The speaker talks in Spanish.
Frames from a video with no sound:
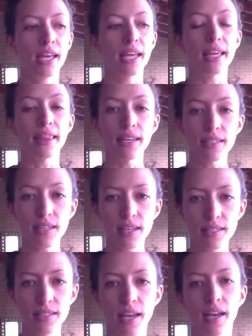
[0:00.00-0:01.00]
y
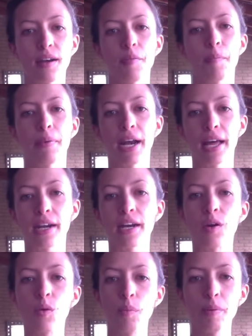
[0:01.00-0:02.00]
descansar para
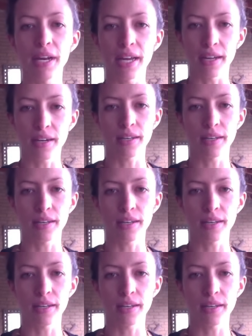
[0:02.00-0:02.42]
recuperar